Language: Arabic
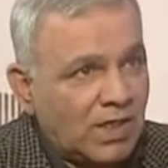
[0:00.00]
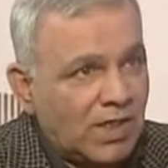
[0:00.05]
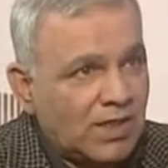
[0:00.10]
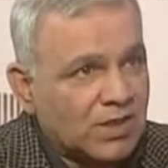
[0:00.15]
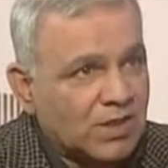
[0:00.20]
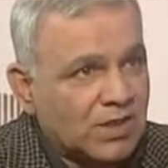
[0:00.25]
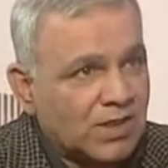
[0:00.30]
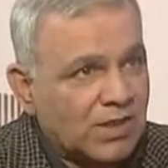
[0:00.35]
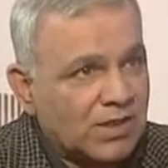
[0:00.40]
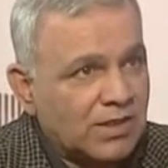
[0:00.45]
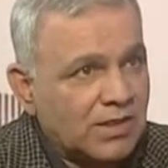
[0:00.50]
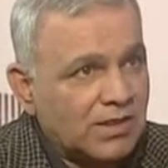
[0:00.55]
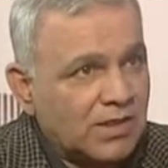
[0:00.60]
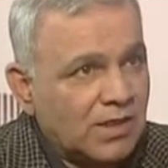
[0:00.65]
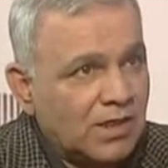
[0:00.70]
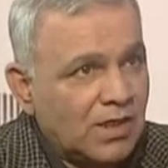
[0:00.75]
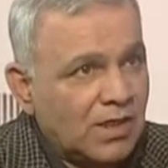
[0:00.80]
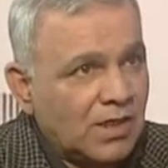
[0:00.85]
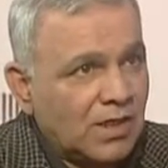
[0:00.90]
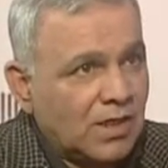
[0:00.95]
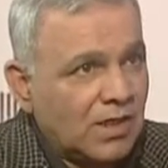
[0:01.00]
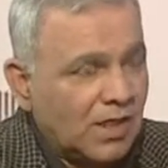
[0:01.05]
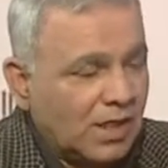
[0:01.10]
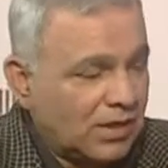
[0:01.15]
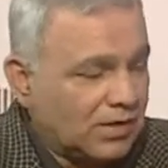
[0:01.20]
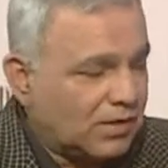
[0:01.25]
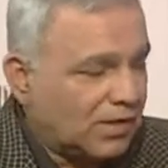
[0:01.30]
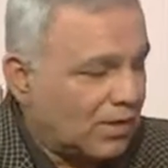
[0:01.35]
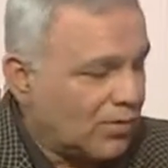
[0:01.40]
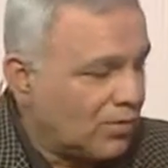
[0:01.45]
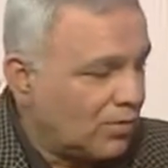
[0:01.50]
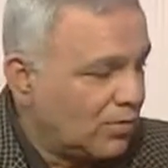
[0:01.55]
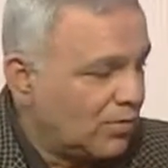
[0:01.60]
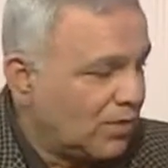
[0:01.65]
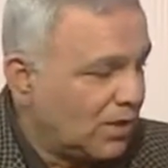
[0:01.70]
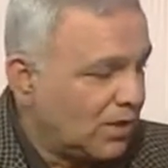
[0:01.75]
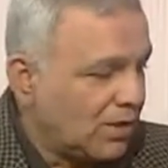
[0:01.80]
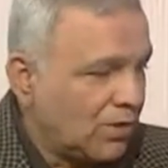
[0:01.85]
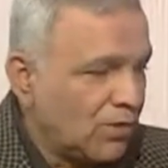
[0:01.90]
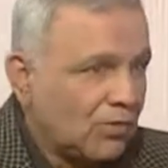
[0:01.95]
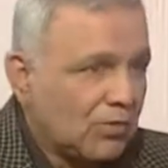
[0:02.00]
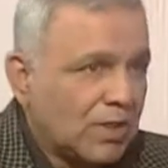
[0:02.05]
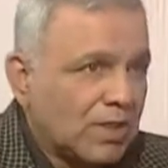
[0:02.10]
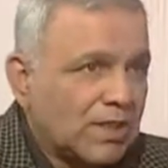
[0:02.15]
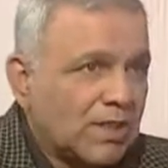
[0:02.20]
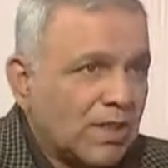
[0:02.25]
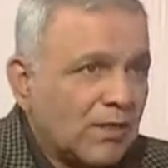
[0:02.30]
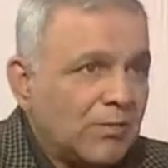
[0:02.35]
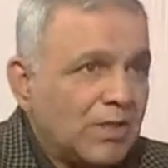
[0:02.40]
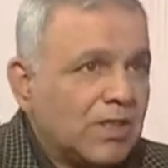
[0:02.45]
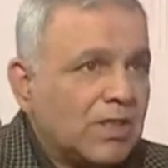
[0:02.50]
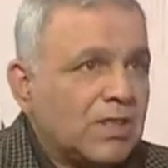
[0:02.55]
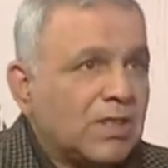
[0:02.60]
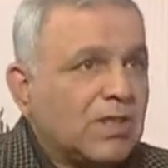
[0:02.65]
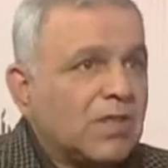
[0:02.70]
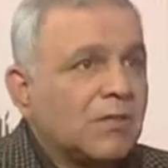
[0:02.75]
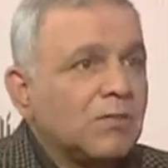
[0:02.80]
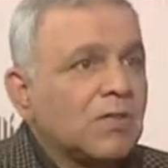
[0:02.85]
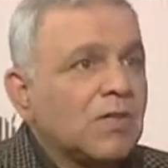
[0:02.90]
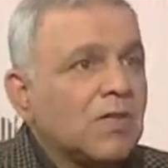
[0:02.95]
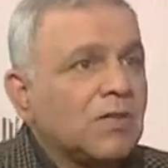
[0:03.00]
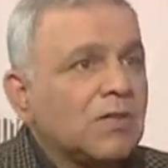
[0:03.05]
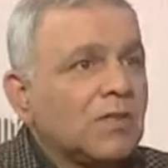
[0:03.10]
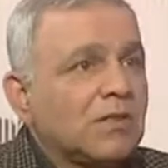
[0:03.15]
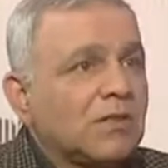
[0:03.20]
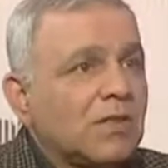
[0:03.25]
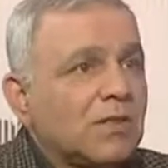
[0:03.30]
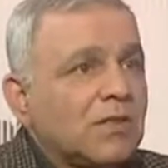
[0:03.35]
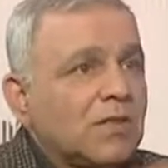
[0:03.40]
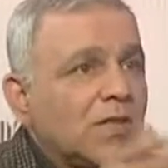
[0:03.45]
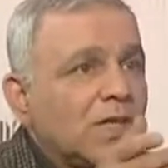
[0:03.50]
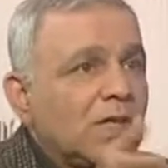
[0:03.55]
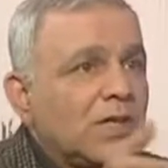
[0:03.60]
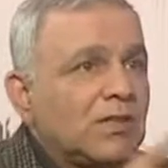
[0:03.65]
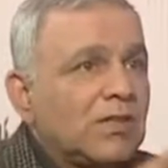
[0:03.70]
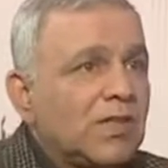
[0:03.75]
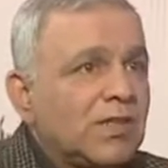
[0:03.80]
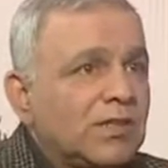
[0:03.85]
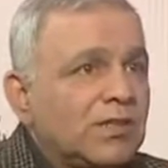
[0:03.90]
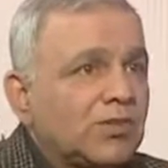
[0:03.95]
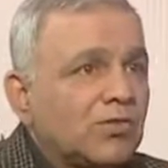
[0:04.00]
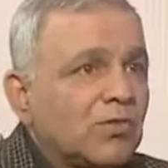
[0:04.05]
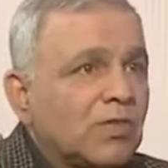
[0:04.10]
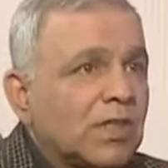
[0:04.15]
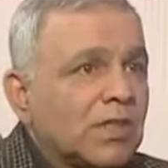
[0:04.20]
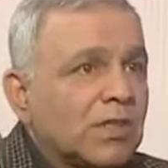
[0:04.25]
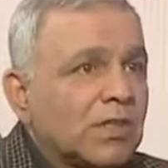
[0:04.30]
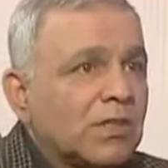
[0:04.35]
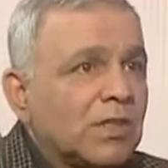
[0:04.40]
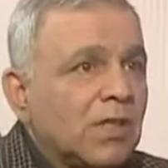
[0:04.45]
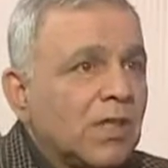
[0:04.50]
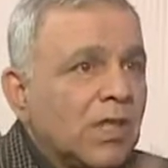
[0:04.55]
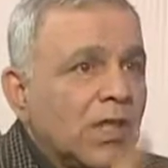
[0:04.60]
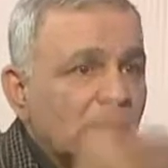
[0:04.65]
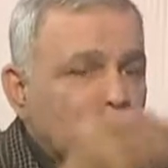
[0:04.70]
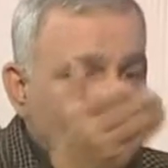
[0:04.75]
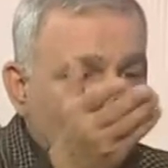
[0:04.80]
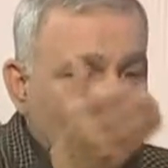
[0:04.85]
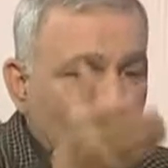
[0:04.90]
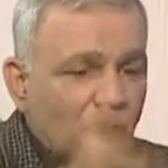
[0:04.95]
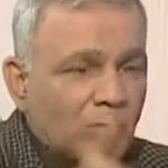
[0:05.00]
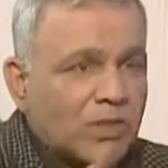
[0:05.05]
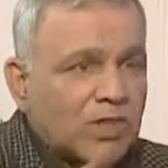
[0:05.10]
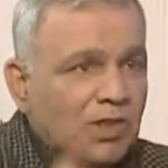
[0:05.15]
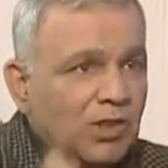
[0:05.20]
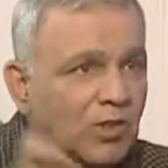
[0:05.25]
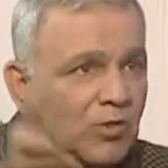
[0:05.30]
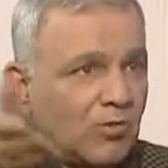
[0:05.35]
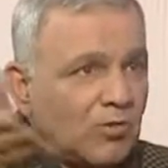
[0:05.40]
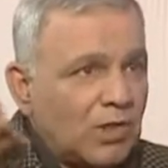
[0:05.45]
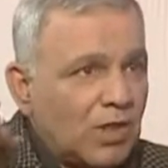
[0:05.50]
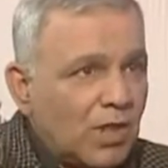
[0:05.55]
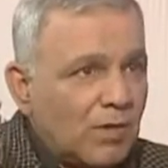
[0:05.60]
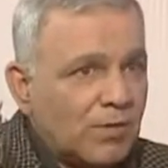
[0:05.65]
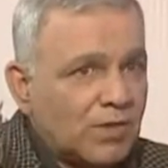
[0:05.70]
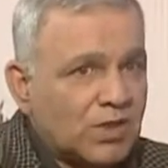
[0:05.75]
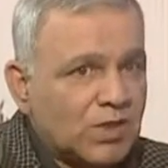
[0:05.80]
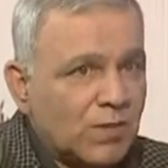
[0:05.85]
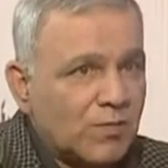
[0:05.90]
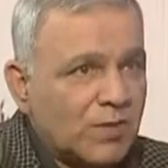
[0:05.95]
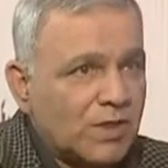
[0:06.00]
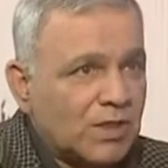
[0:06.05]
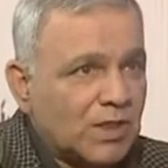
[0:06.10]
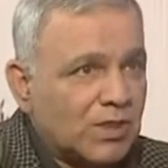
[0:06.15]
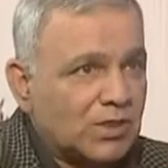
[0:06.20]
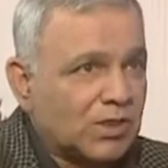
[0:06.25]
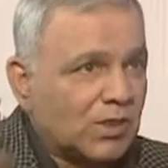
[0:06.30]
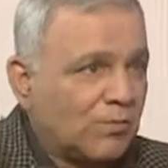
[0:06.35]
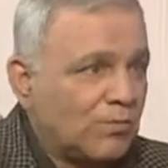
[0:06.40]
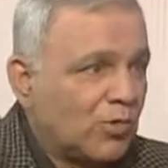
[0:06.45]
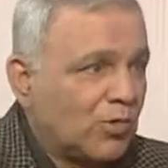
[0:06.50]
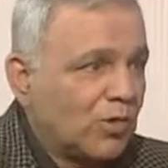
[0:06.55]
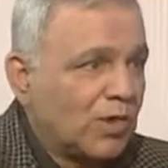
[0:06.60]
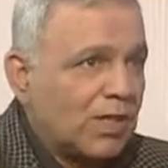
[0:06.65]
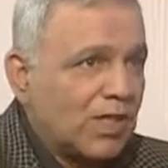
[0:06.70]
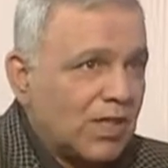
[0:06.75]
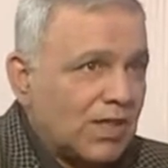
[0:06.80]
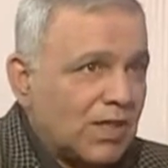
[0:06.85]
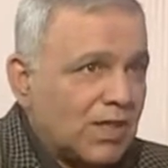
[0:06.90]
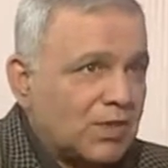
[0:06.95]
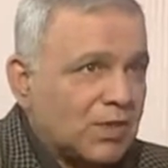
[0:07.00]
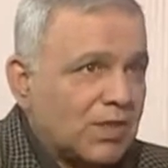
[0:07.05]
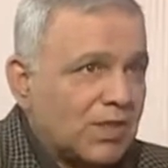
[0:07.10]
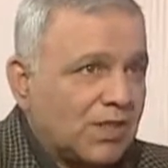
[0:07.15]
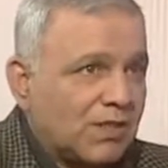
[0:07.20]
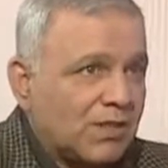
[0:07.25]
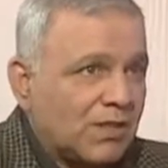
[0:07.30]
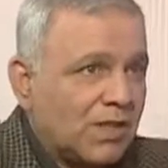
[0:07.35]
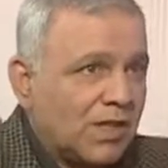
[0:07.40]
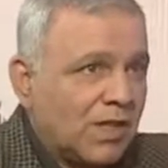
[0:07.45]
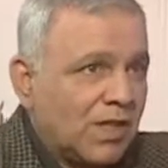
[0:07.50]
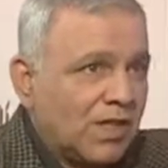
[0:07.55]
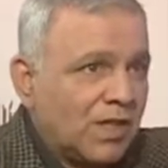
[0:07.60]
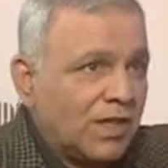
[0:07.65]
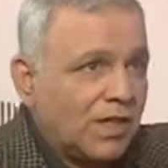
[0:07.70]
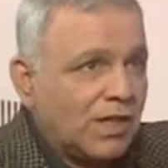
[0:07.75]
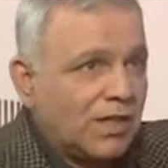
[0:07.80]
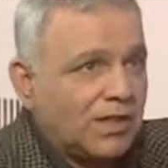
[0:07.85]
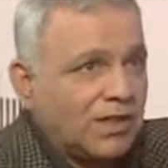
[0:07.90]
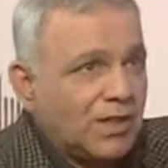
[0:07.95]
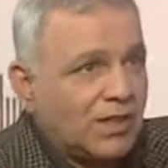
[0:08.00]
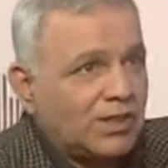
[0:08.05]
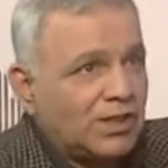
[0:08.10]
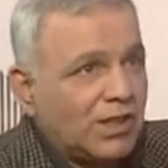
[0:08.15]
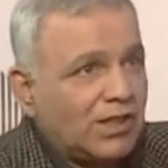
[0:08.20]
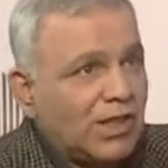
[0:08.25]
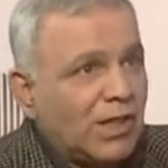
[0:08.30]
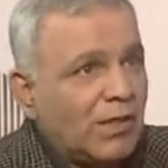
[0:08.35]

أن تقوم يعني القوات الأمريكية بقطع الطريق على داعش هناك ما ممكن هو عبر صفخة الجبول خناصر آه، يرجع يعمل لفة باتجاه